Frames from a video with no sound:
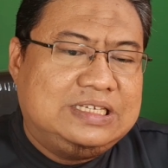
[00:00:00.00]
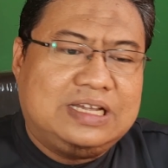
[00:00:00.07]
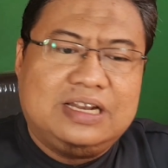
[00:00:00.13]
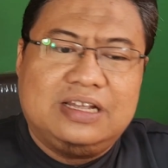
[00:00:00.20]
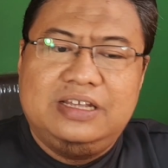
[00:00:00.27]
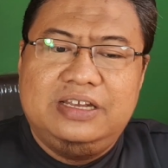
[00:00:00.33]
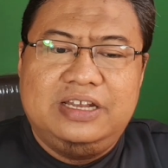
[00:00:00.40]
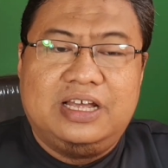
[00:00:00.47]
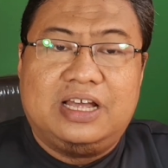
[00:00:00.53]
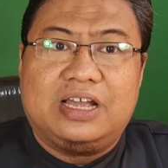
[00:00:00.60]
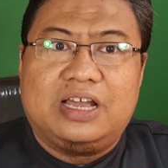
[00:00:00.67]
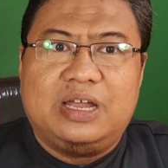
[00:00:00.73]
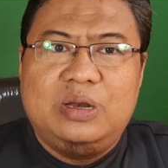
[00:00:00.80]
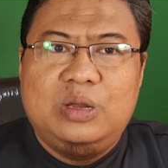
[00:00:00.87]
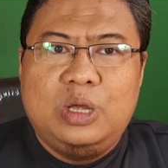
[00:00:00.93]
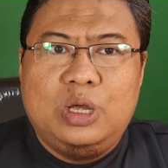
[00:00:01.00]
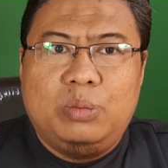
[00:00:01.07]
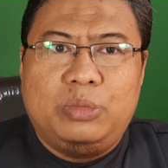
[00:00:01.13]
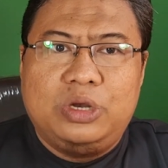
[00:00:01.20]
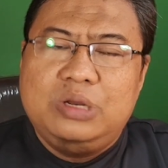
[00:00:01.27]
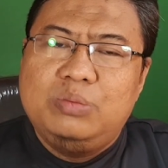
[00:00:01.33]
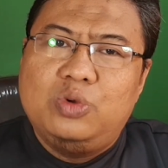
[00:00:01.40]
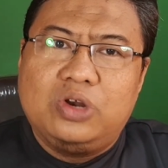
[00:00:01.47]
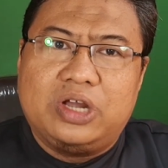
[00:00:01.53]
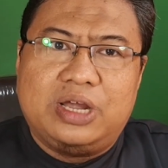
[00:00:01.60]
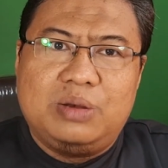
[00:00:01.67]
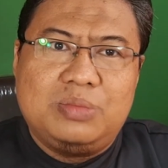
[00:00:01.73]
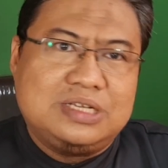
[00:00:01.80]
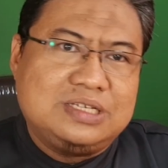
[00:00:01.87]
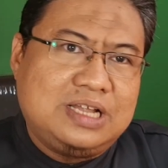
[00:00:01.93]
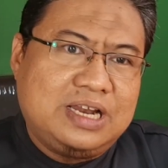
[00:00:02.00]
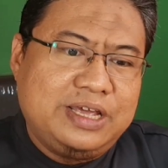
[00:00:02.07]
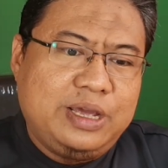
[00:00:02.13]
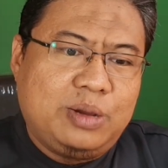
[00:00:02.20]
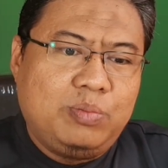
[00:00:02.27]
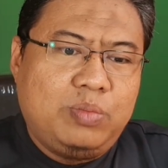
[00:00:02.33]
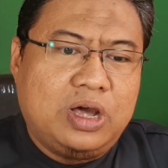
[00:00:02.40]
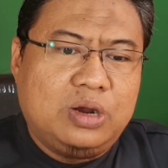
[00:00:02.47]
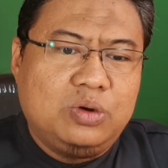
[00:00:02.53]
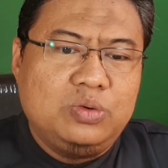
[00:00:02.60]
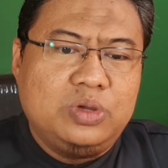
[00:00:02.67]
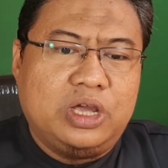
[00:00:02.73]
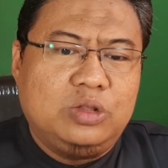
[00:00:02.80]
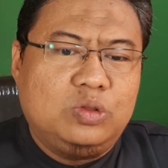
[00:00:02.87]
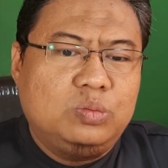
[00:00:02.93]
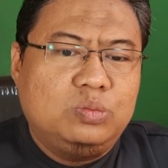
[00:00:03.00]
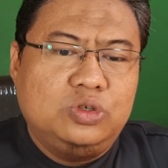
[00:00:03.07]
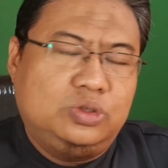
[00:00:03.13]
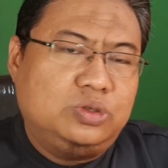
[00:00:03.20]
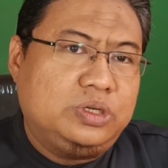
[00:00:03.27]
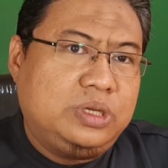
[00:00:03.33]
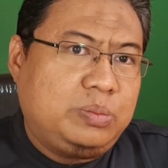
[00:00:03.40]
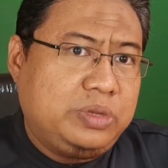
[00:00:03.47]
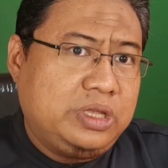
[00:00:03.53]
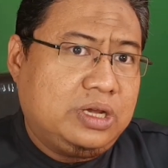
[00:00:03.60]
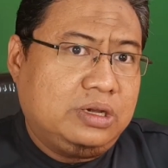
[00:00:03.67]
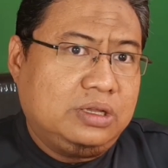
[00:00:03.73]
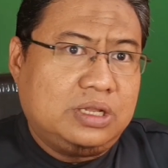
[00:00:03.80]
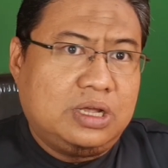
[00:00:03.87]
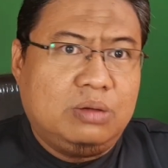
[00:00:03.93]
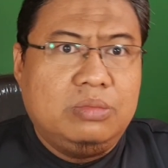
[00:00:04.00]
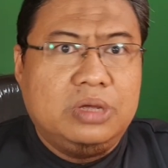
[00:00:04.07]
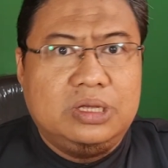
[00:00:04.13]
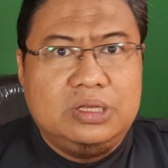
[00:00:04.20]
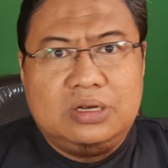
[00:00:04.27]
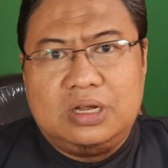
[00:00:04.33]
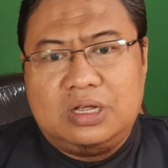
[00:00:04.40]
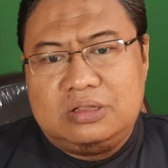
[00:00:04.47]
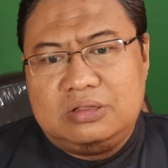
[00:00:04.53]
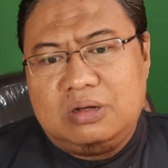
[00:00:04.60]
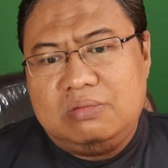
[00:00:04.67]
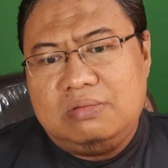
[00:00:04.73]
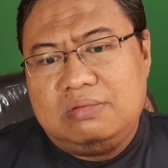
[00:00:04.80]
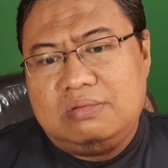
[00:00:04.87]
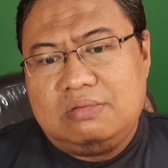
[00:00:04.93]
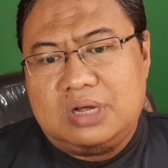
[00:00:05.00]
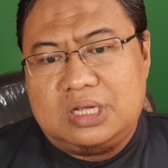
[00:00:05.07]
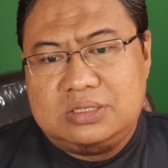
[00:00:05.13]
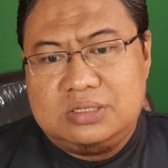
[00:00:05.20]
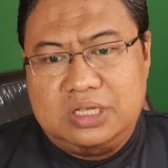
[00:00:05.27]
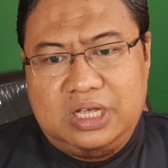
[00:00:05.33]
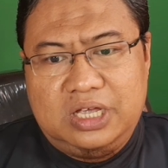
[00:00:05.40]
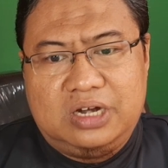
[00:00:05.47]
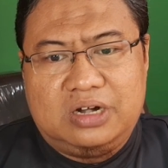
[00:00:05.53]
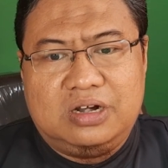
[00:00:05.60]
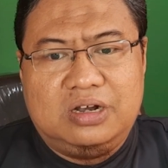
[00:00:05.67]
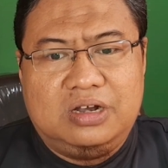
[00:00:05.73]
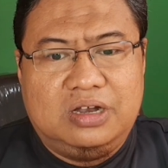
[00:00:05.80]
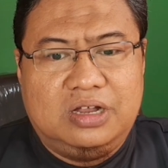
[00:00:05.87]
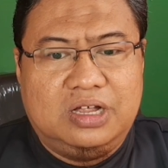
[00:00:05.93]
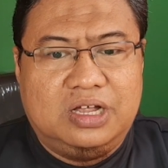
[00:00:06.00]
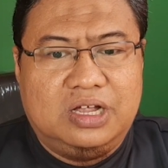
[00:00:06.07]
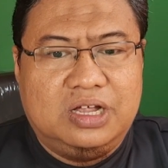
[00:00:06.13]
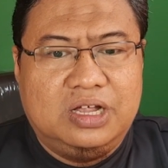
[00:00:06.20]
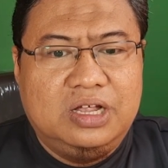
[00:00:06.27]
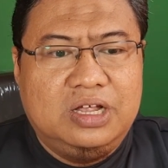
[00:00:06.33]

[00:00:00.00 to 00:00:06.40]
jarang ini akan menimbulkan masalah yang baru yaitu munculnya penyakit ambeien atau wasir. Nah,